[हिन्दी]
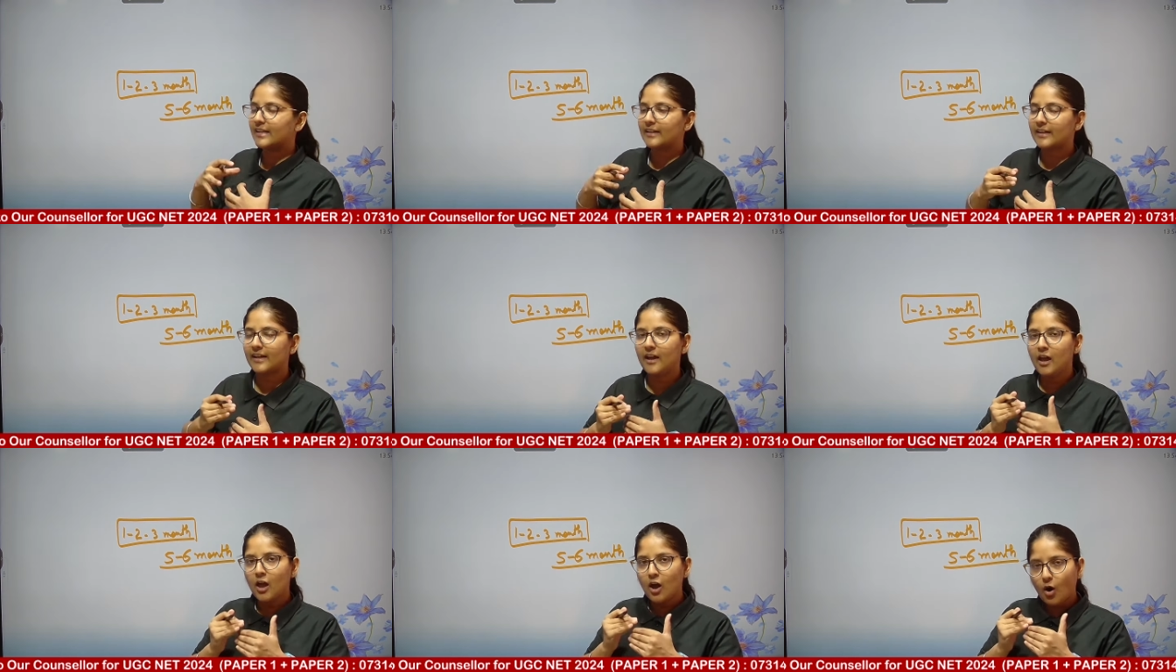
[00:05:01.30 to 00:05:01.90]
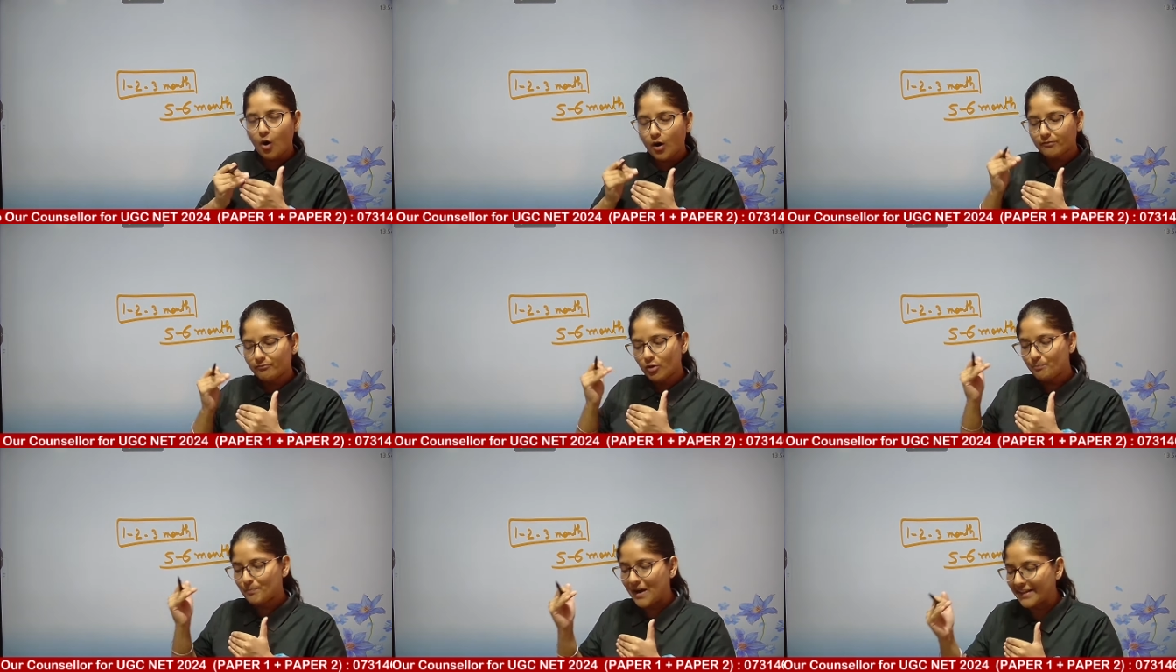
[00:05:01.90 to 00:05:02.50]
करें और वो
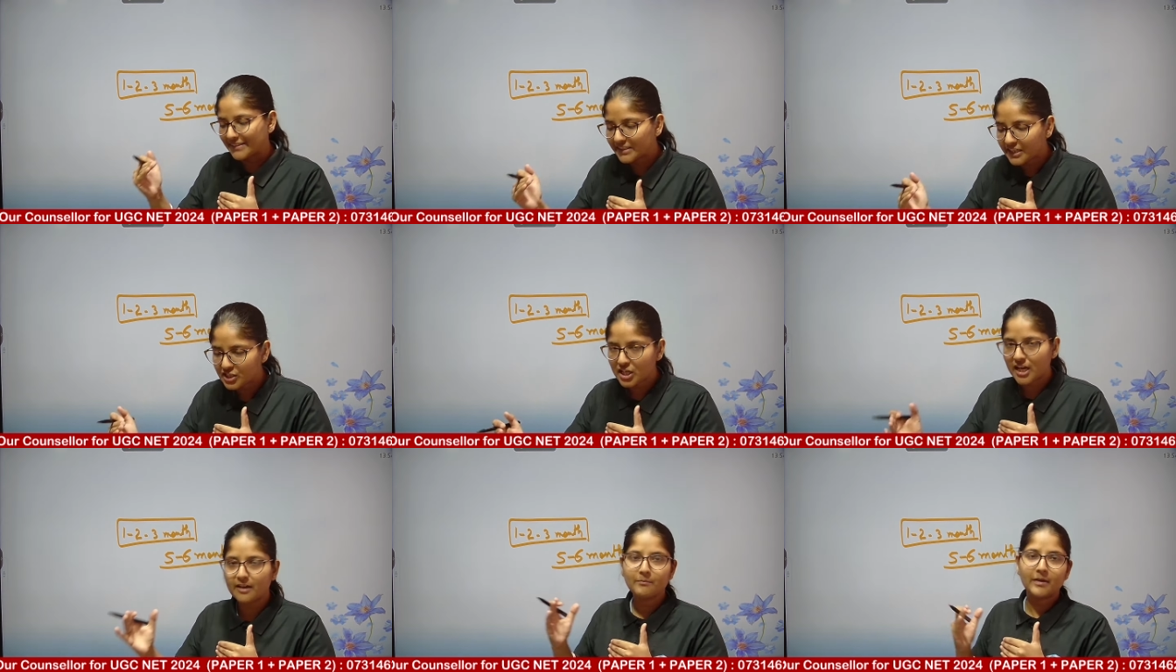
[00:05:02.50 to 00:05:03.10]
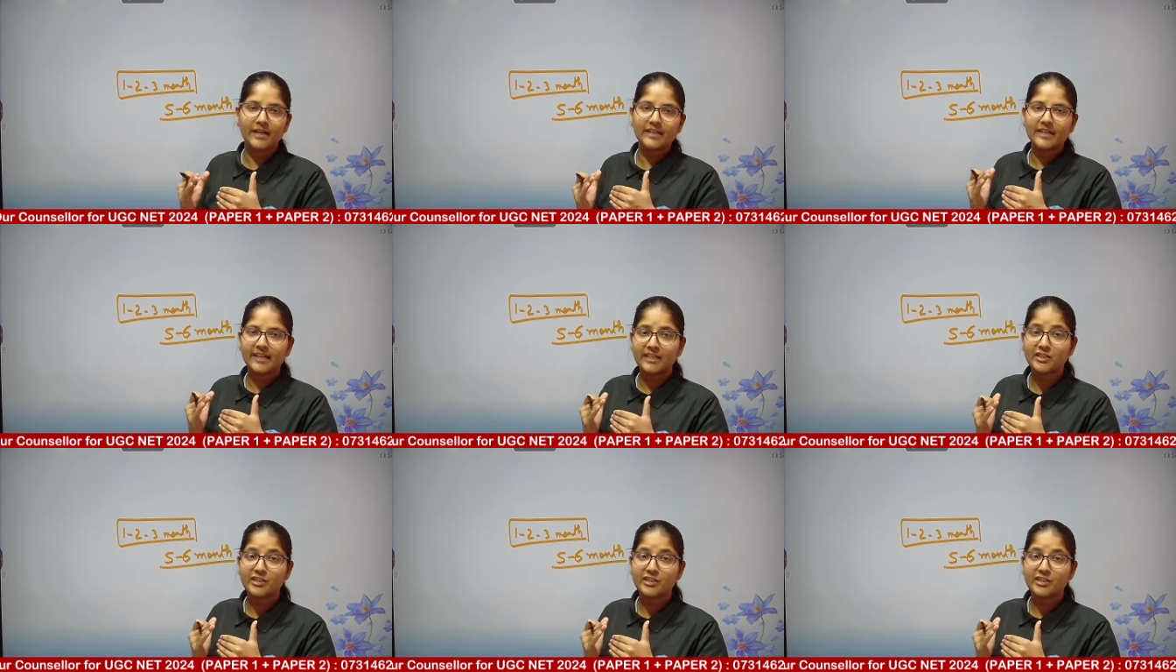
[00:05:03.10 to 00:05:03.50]
पांच से छह महीने की